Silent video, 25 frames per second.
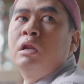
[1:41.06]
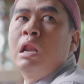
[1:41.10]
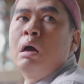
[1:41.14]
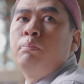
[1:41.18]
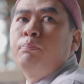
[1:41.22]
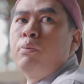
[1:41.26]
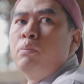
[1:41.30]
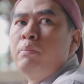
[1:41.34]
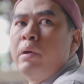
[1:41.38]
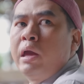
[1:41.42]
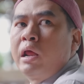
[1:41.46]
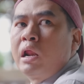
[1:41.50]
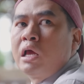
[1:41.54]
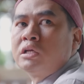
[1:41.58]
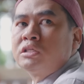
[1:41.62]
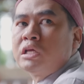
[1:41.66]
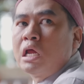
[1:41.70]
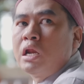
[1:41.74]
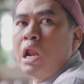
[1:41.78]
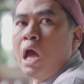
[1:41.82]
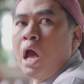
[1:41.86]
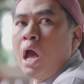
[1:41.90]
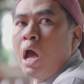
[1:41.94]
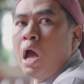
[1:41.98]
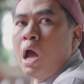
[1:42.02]
di lampu merah
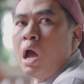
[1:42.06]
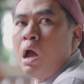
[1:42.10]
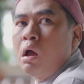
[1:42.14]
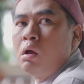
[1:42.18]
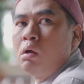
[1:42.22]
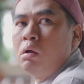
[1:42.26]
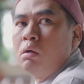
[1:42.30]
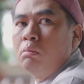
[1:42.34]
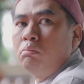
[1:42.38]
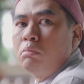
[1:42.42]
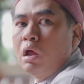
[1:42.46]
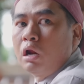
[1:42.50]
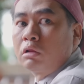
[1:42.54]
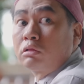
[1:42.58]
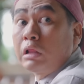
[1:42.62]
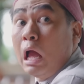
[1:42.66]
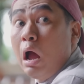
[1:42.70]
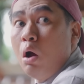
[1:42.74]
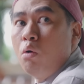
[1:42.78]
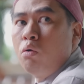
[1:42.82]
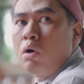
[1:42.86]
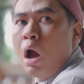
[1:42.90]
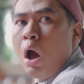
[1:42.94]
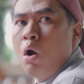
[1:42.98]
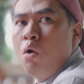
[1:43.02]
sana. Biar
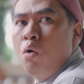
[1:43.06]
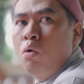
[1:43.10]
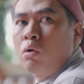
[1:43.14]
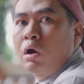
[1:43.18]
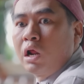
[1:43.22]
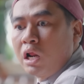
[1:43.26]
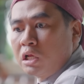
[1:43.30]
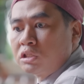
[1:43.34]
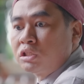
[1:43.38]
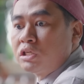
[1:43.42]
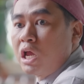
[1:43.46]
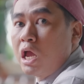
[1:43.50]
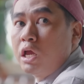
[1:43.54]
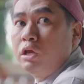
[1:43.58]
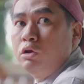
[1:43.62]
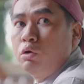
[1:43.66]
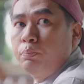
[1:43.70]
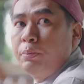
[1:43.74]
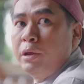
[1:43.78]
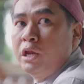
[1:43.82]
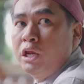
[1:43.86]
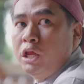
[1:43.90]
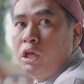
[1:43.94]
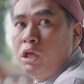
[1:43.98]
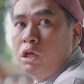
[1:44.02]
tahu kau kerasnya hidup
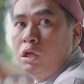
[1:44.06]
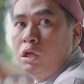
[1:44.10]
ini.